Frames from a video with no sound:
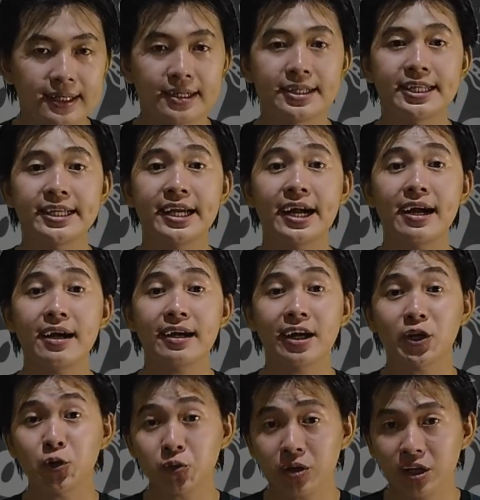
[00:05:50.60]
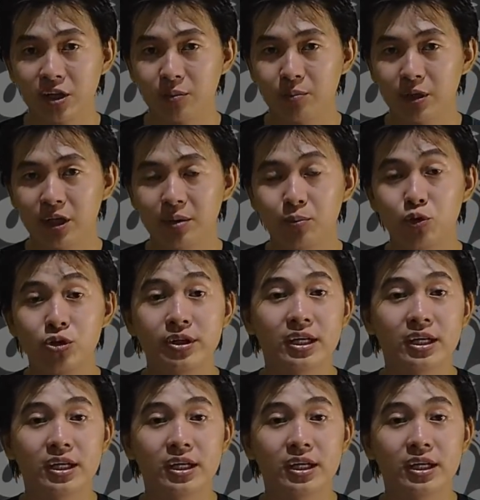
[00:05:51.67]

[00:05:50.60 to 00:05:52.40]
Ketika Kartunggar bertemu